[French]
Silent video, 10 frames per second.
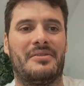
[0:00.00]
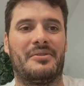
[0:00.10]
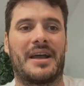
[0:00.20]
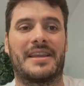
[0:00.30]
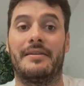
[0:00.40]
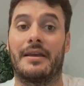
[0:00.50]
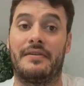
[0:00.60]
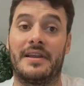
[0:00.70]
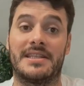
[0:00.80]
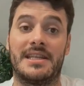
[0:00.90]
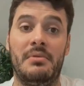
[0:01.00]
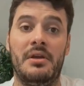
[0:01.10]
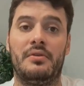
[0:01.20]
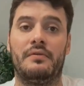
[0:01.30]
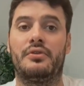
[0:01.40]
Donc un travail
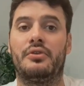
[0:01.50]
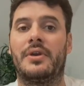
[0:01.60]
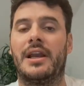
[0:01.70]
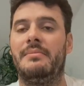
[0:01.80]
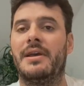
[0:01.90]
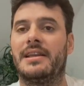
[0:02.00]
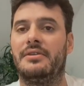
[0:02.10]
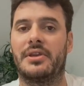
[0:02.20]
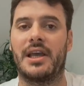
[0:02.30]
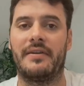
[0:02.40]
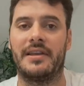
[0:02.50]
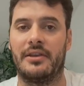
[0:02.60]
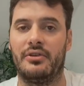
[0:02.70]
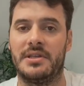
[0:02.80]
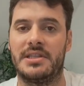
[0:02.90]
flexible, nous vous donnons la liberté de
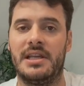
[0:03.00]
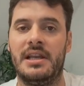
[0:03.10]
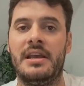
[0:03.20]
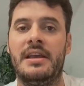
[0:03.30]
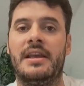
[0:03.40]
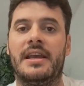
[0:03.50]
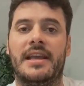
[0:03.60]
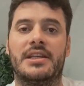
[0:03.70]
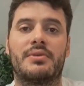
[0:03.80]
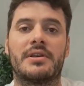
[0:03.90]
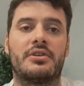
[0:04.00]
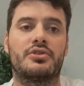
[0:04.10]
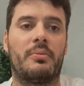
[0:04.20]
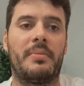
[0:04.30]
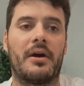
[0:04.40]
travailler à domicile et
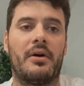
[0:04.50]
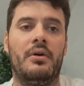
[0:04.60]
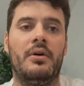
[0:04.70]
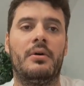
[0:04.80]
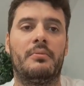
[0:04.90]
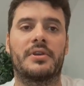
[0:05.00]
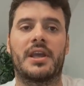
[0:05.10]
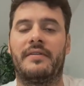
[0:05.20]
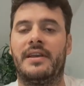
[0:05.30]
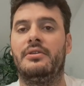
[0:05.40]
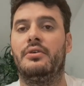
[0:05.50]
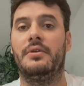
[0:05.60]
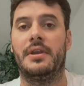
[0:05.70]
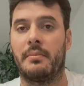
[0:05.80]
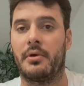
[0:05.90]
60 jours par an pour travailler de
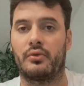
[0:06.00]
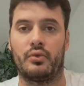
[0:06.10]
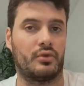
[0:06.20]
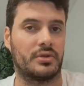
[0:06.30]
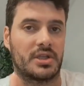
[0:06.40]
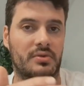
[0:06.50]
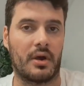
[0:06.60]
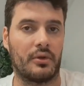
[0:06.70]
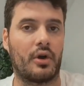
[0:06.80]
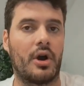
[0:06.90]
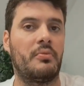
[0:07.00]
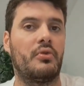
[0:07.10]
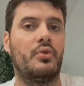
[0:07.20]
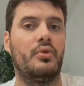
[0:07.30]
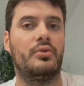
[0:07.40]
n'importe où, que ce soit en
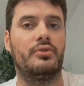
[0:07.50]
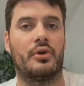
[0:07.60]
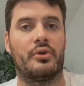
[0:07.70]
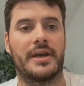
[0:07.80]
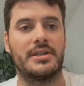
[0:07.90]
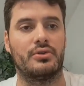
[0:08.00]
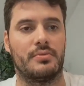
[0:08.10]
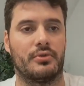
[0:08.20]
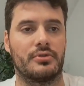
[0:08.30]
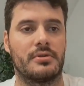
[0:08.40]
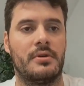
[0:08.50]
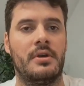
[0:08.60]
Europe ou dans le reste du monde.